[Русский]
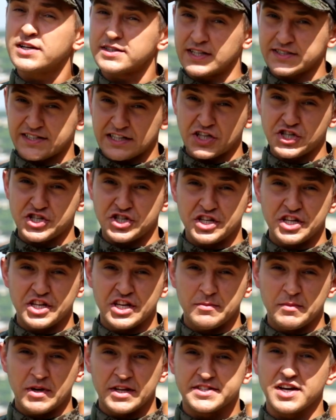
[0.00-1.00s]
Достаточно
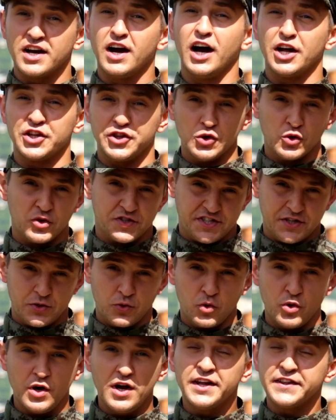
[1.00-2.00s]
иметь одно
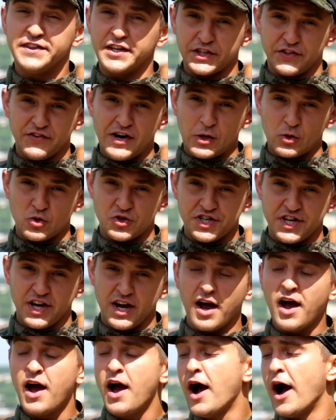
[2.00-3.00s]
ЗУ на два ружья.